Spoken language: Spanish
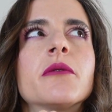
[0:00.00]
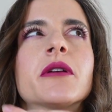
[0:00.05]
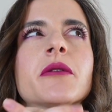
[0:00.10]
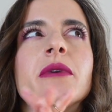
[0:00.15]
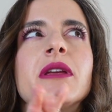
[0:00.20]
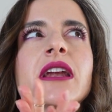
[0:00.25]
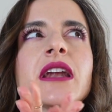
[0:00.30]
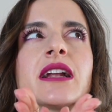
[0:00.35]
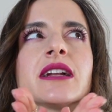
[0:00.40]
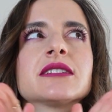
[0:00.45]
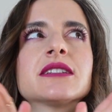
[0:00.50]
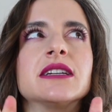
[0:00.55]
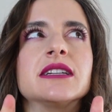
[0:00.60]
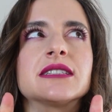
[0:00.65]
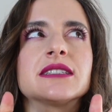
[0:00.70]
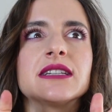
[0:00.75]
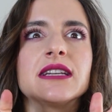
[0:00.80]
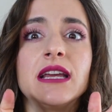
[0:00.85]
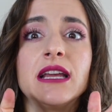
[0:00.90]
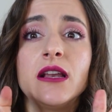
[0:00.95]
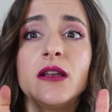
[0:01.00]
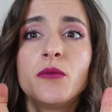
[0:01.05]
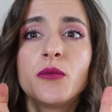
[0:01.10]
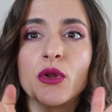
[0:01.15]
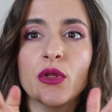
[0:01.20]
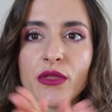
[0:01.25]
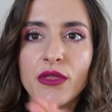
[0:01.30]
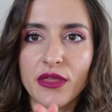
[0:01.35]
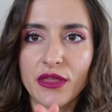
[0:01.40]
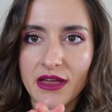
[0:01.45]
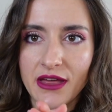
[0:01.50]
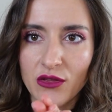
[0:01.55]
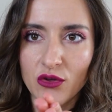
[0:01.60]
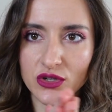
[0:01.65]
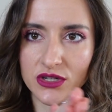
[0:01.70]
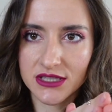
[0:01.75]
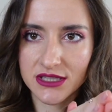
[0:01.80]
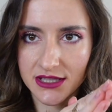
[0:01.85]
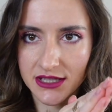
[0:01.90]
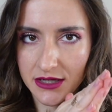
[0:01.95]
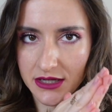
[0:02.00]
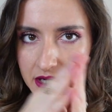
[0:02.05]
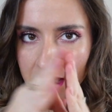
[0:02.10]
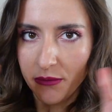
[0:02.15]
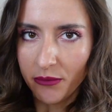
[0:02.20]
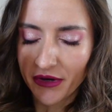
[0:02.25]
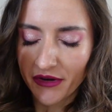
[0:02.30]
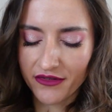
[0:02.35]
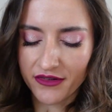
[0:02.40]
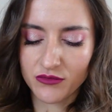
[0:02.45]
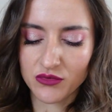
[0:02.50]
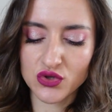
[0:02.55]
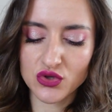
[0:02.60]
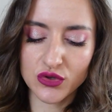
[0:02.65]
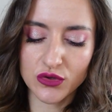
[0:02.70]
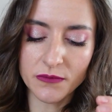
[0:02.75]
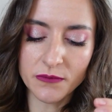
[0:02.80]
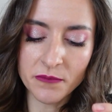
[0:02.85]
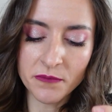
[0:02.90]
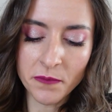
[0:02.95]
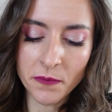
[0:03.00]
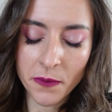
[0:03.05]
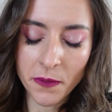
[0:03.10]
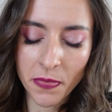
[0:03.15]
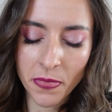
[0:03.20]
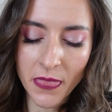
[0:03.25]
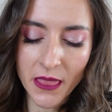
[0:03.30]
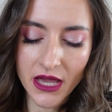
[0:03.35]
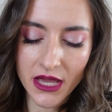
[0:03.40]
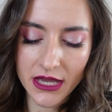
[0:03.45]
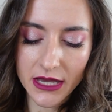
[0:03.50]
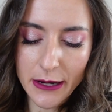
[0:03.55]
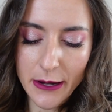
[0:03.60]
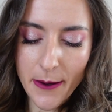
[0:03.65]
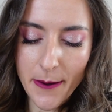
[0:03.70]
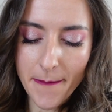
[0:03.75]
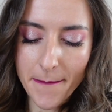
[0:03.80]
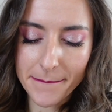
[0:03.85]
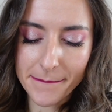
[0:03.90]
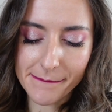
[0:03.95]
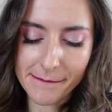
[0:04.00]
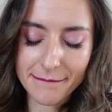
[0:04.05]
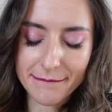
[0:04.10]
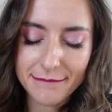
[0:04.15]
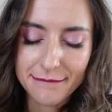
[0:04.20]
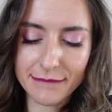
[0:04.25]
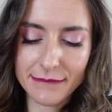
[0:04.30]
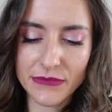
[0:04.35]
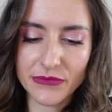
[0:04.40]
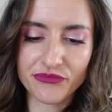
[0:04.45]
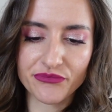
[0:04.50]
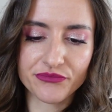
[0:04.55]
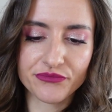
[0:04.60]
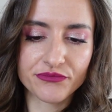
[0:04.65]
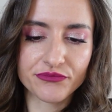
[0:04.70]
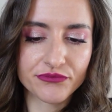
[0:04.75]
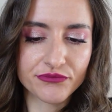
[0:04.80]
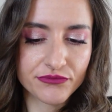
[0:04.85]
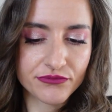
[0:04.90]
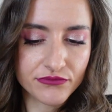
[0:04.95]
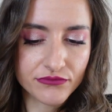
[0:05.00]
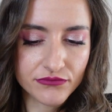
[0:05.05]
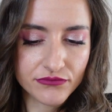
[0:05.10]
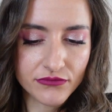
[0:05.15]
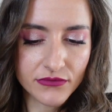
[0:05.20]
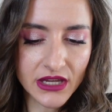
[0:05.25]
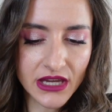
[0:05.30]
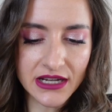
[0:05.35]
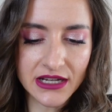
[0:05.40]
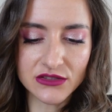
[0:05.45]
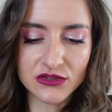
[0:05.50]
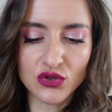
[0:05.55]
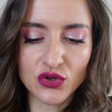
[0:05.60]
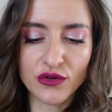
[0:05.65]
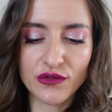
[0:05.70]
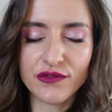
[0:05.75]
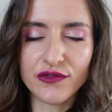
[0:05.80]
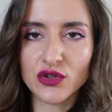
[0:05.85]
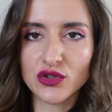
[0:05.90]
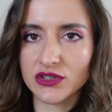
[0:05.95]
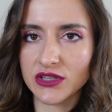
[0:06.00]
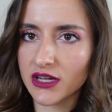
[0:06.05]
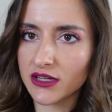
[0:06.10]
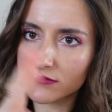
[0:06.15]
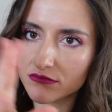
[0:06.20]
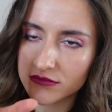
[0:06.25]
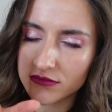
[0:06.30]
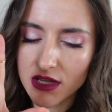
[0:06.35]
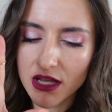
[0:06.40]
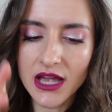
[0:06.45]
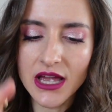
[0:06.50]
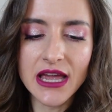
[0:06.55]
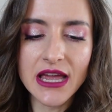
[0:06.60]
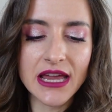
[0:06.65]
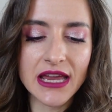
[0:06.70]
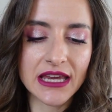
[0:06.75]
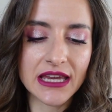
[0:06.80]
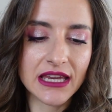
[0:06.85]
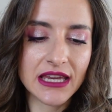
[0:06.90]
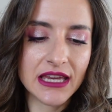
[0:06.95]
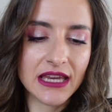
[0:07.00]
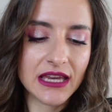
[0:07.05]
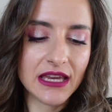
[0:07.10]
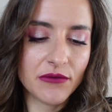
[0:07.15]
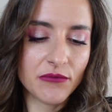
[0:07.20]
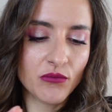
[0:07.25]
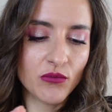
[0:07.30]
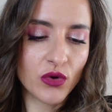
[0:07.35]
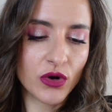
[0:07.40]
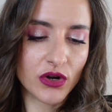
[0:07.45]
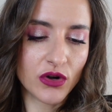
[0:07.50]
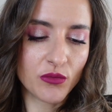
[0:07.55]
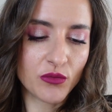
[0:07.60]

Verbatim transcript: ver Minerals es el bronceador este hiper famoso. Em, en el tono Fotan y bueno,